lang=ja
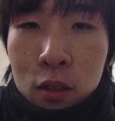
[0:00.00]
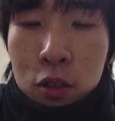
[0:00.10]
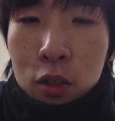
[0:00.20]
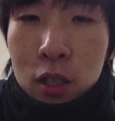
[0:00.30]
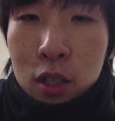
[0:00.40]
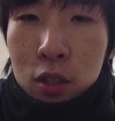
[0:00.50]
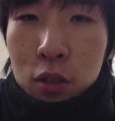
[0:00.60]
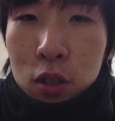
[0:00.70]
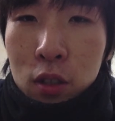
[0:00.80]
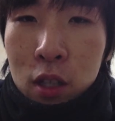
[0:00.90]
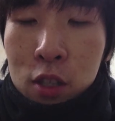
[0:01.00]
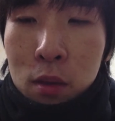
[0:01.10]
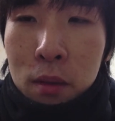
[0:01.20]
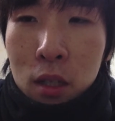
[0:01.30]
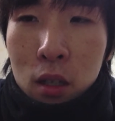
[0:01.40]
11月2日の発
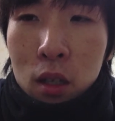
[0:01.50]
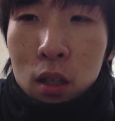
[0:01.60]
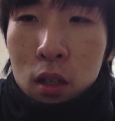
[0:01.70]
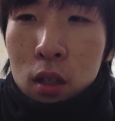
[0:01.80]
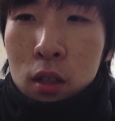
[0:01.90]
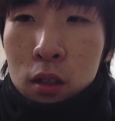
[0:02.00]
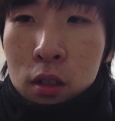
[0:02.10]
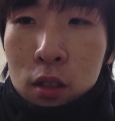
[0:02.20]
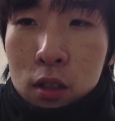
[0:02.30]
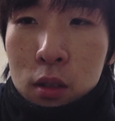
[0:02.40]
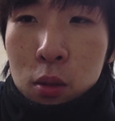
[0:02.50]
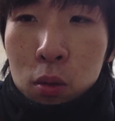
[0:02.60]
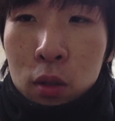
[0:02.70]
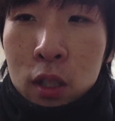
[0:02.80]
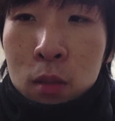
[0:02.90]
売日からずっと
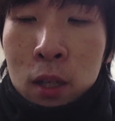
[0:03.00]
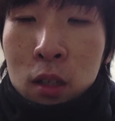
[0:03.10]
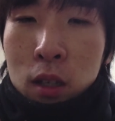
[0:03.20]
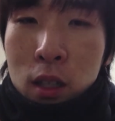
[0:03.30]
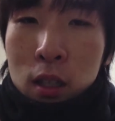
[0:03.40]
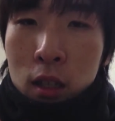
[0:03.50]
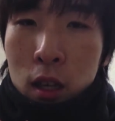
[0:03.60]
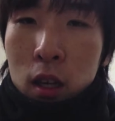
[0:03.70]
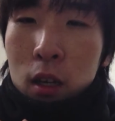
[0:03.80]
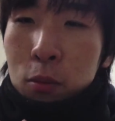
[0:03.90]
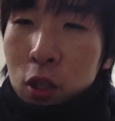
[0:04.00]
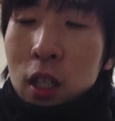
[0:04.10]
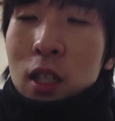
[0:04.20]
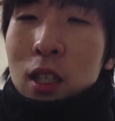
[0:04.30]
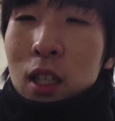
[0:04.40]
この1マークが出てて、
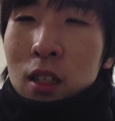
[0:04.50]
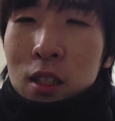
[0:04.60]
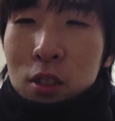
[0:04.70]
気になってたんです